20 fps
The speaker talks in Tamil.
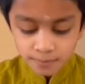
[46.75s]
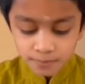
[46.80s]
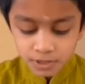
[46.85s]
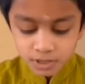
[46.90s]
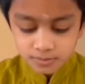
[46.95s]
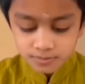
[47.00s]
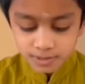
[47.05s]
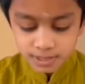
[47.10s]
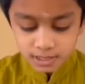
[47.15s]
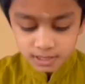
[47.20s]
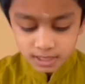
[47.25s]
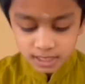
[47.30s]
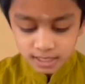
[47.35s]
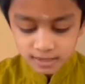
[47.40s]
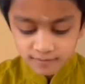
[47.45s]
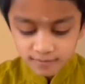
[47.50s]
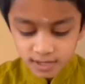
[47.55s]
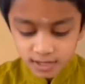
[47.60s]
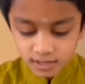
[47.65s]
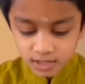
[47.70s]
அப்பல்பல
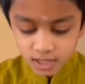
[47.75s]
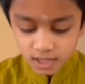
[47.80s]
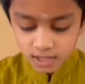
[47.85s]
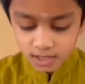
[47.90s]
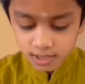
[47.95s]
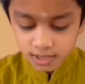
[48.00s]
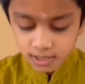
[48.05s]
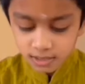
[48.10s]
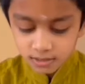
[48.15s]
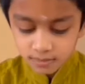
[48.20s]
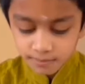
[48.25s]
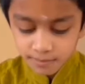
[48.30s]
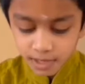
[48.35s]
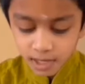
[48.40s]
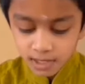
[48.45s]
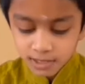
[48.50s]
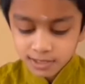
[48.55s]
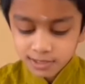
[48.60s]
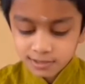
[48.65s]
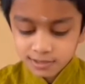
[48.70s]
தேவாரங்கள்
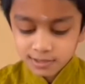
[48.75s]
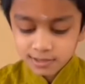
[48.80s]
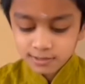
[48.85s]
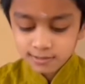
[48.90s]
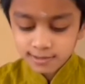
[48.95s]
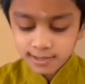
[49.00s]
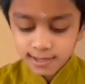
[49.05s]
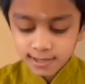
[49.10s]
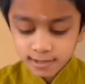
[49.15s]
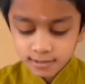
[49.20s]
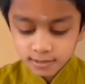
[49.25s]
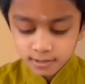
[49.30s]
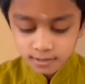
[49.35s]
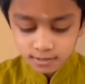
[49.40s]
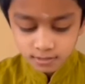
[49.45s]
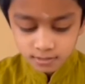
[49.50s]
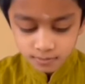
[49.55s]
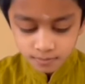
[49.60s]
பாடியிருக்கிறார்